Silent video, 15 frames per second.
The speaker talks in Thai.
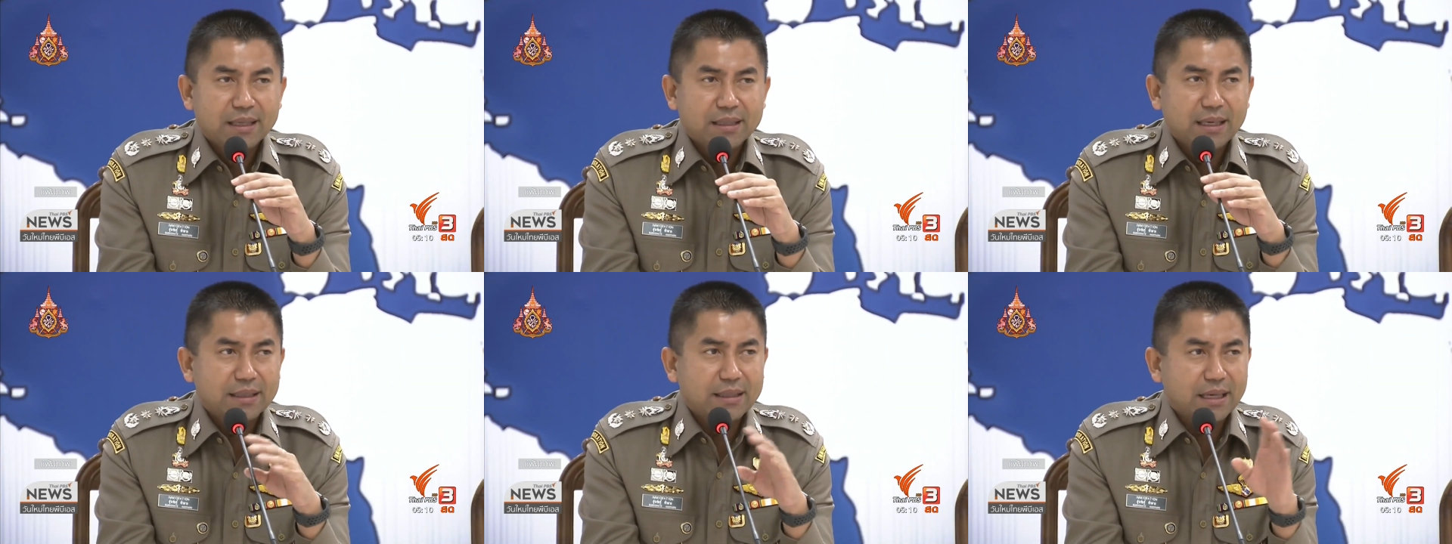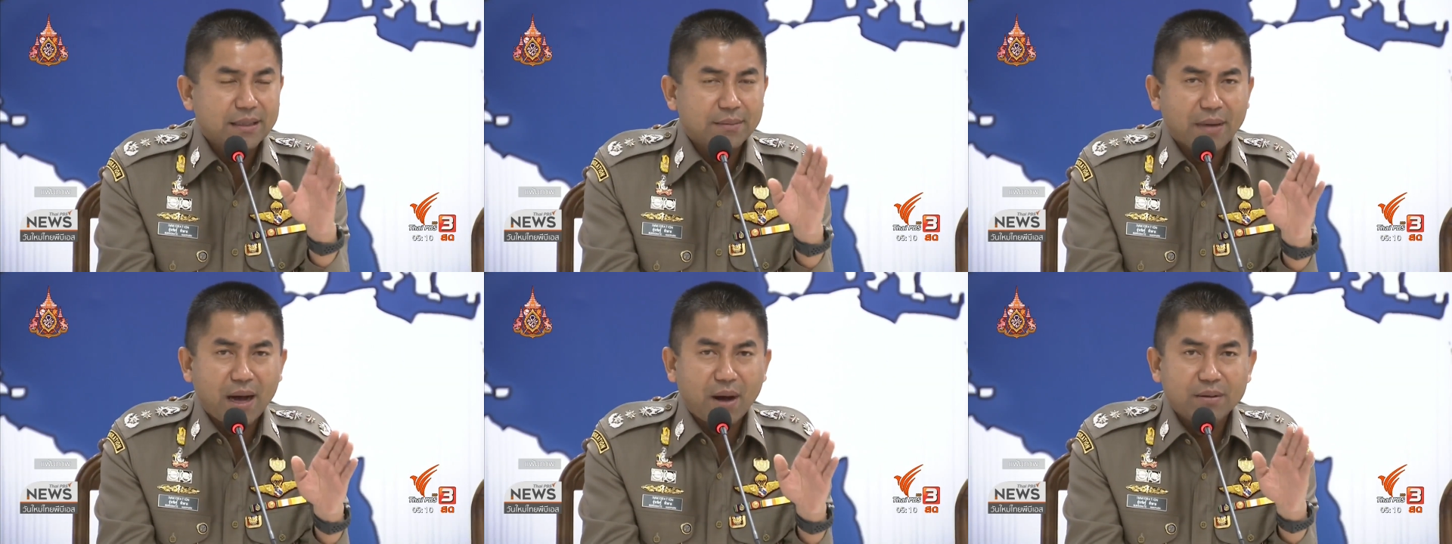คือถ้า
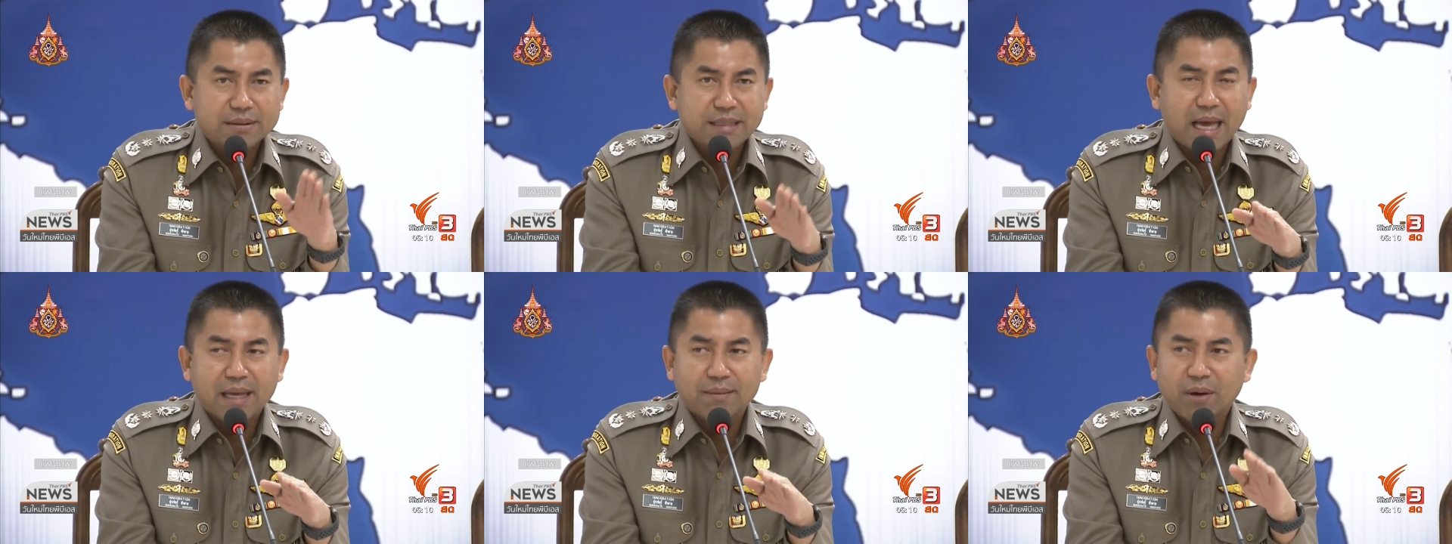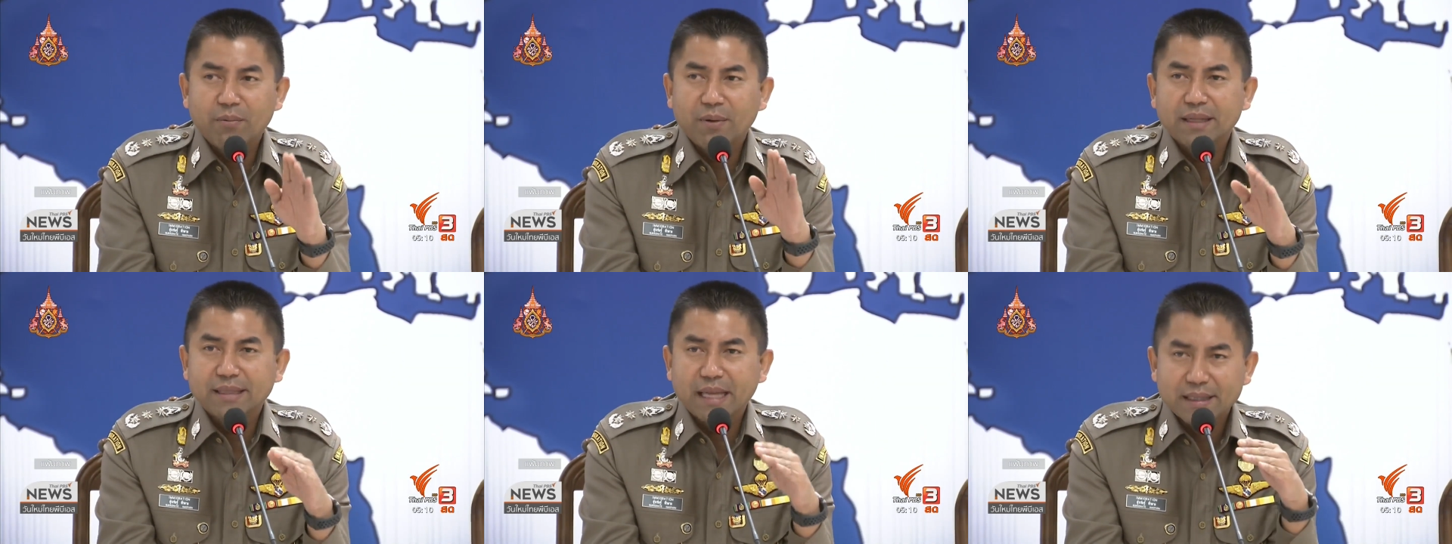จะมาเอาใจมา
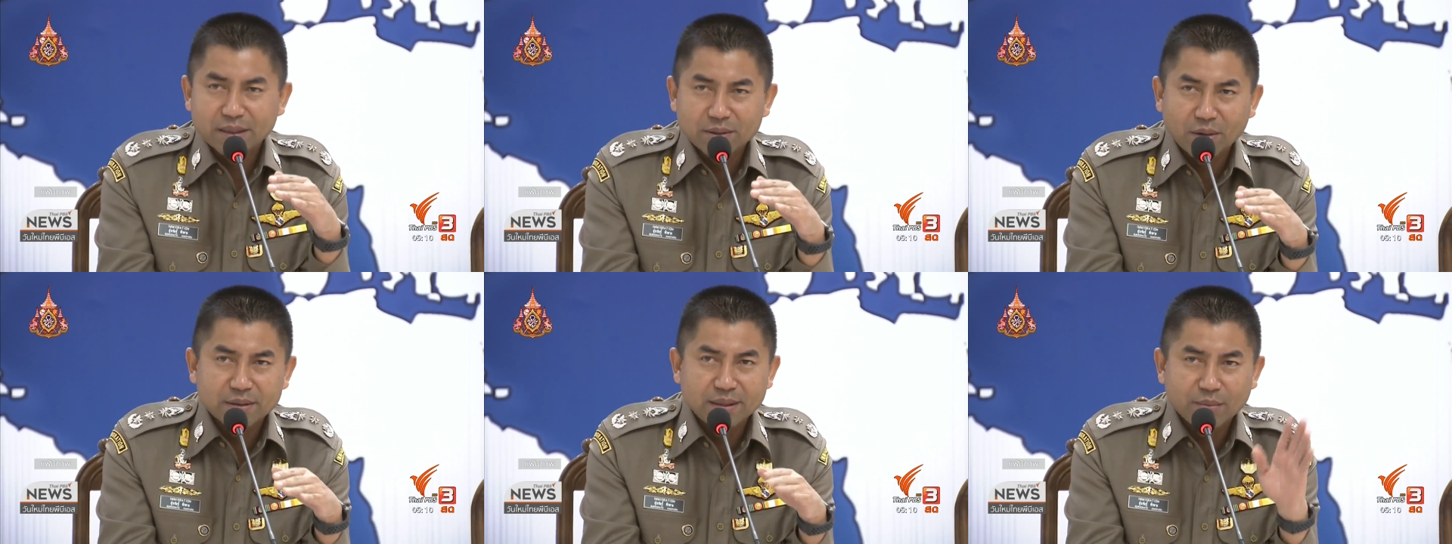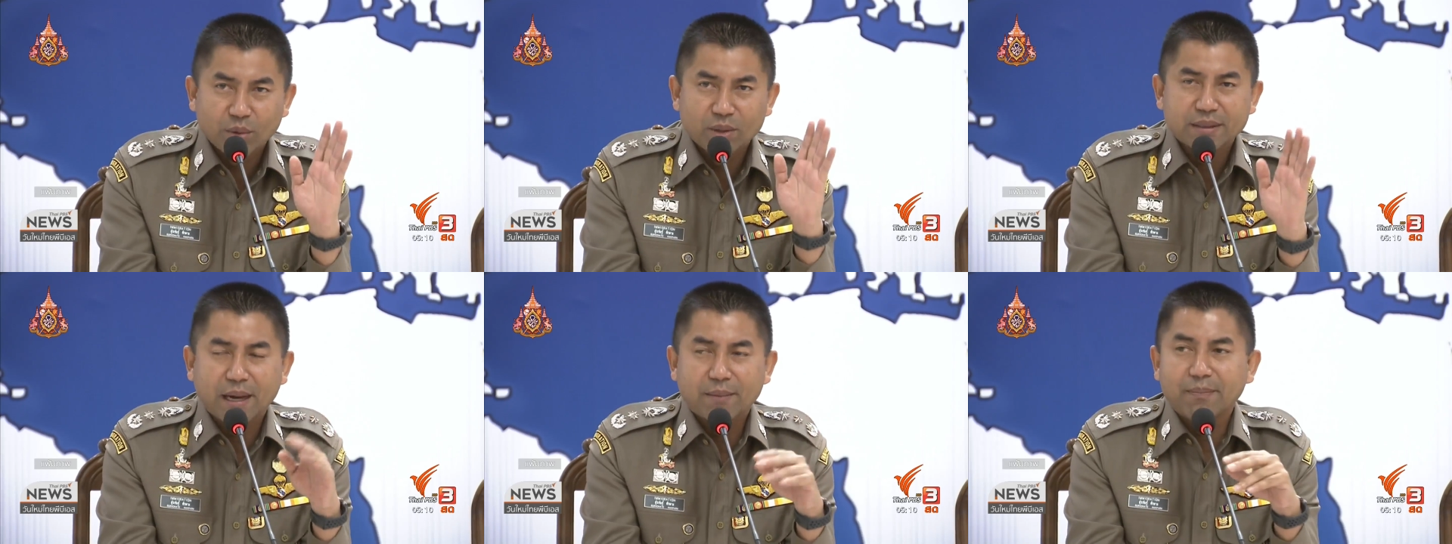วิ่งเต้นต้องนิม
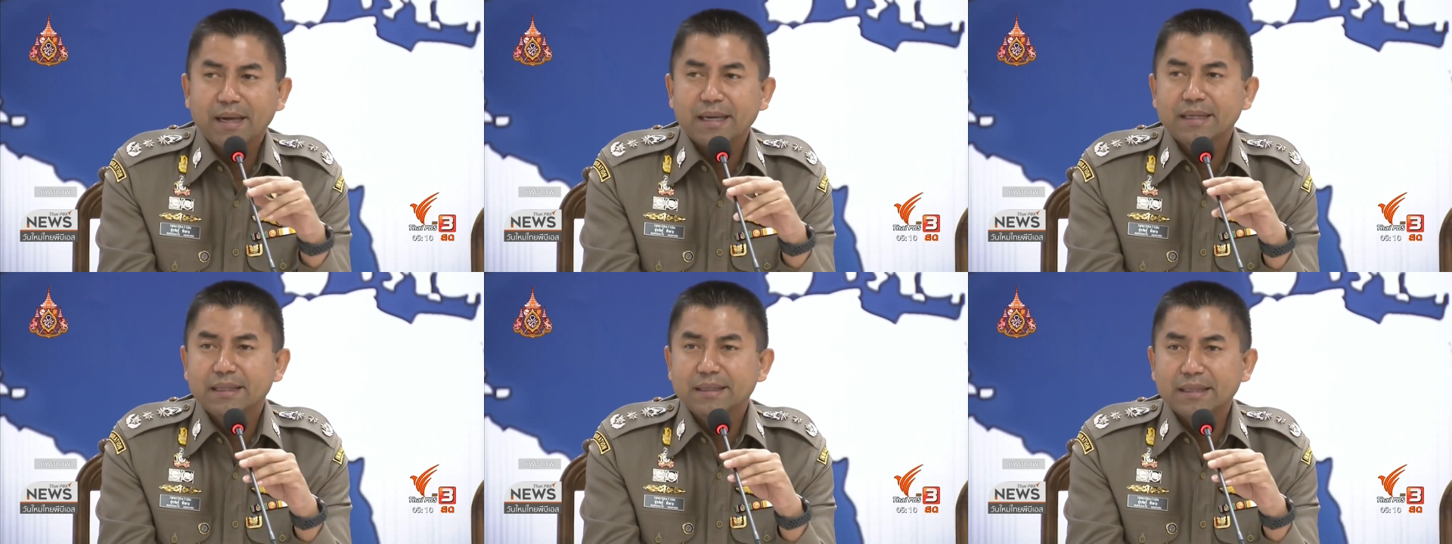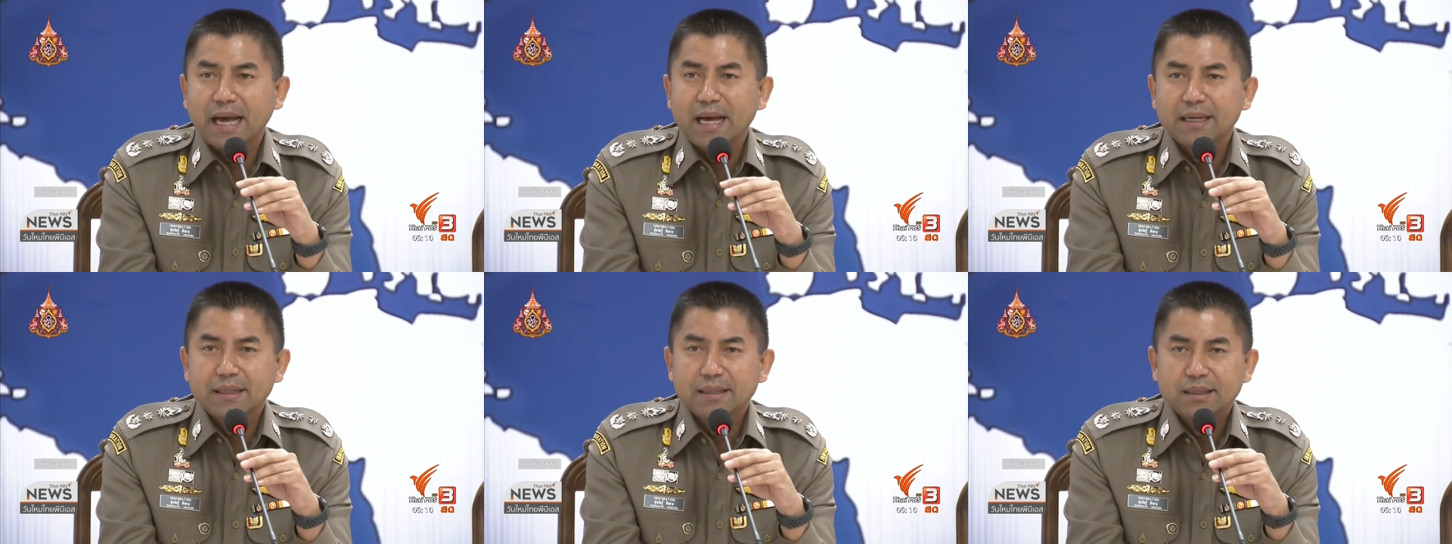นต์กลับไปนะ